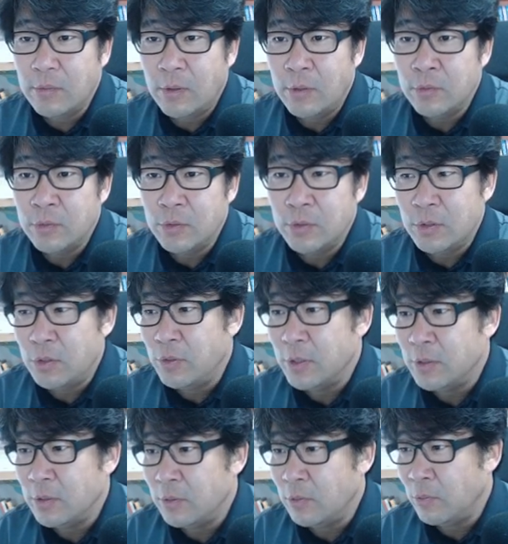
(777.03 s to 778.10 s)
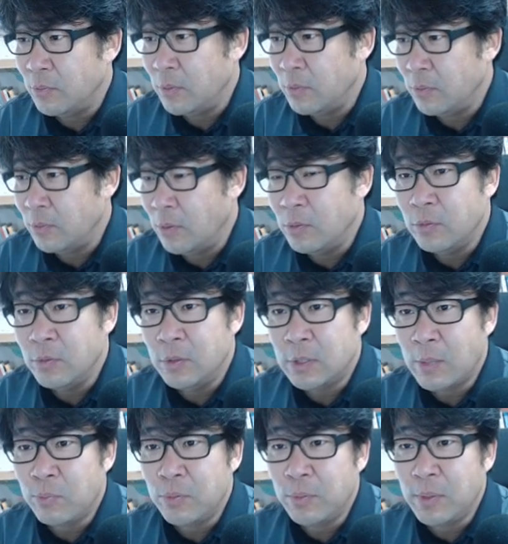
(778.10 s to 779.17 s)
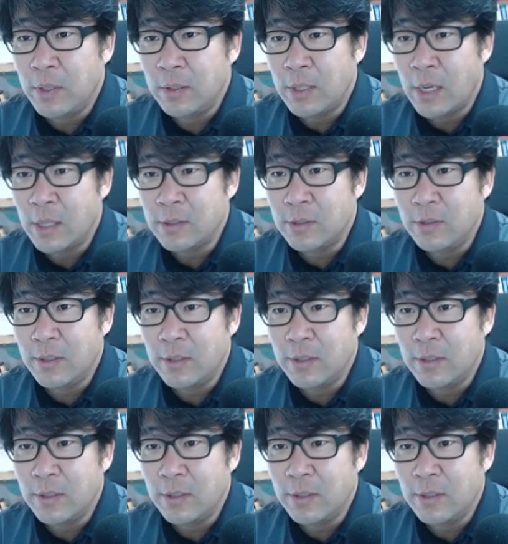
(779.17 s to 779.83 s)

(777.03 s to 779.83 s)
어유 지워야지. 너무 이 작품에다 낙서를